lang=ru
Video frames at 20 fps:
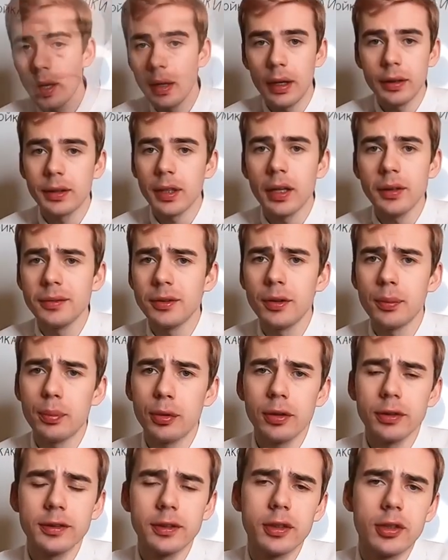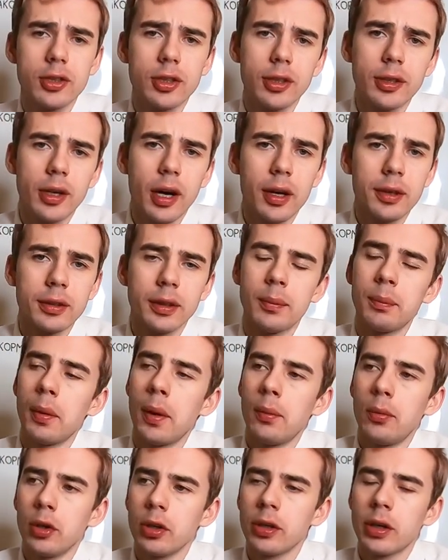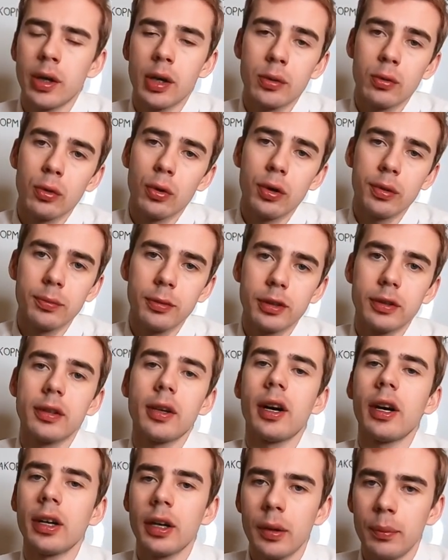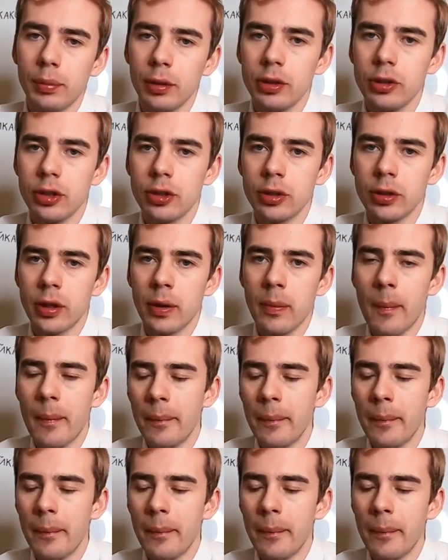А так все просто шикарно, помойка кормит, как обычно.